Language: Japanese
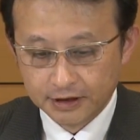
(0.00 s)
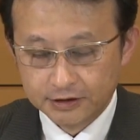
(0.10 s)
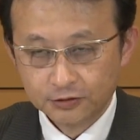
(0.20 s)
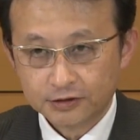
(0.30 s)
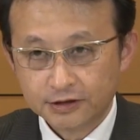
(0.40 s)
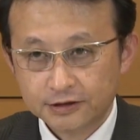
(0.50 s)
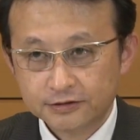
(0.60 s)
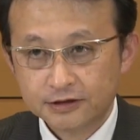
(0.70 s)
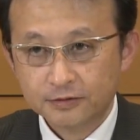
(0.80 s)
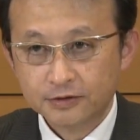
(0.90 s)
予算に
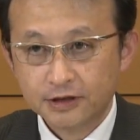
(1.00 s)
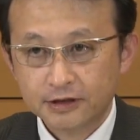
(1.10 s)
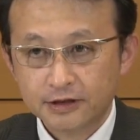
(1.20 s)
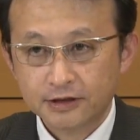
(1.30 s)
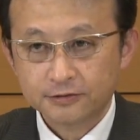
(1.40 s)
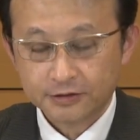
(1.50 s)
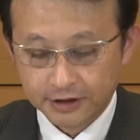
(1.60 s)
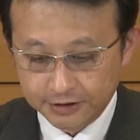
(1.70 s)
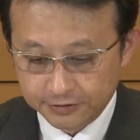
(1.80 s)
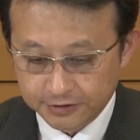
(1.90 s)
ついても言
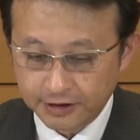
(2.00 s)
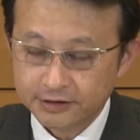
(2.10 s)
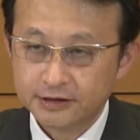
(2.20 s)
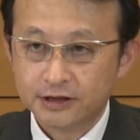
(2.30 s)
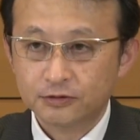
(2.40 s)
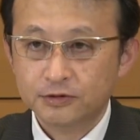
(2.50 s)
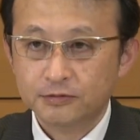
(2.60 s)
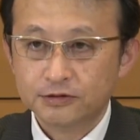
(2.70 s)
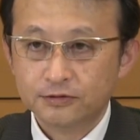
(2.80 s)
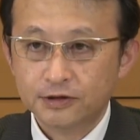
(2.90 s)
及されていたと思い
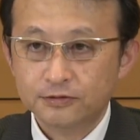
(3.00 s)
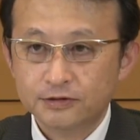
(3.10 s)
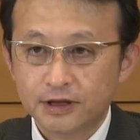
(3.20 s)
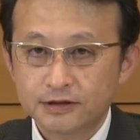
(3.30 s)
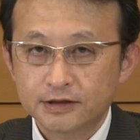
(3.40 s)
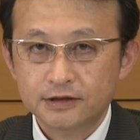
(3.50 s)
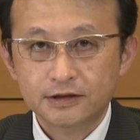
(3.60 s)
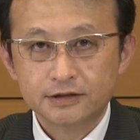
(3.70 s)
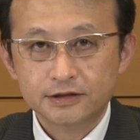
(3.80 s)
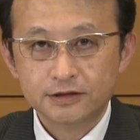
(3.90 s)
ますので、具体的
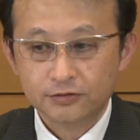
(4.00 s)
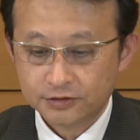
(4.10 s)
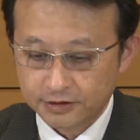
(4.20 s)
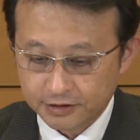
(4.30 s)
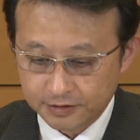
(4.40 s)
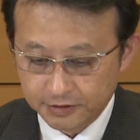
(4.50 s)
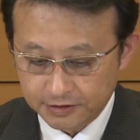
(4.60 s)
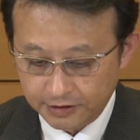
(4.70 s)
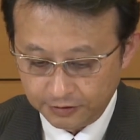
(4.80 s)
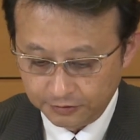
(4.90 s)
な指示として
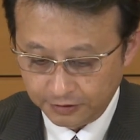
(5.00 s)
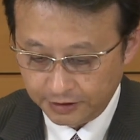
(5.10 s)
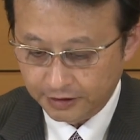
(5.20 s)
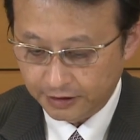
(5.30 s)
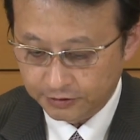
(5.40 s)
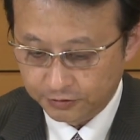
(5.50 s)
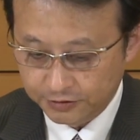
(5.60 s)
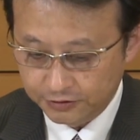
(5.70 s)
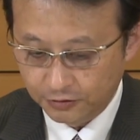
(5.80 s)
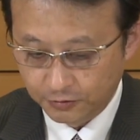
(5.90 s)
示されたのではないかという
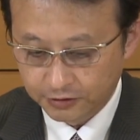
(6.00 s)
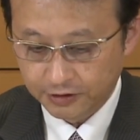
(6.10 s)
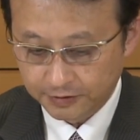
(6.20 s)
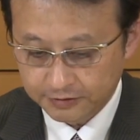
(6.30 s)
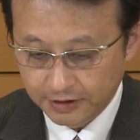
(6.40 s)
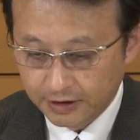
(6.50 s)
印象を持っています。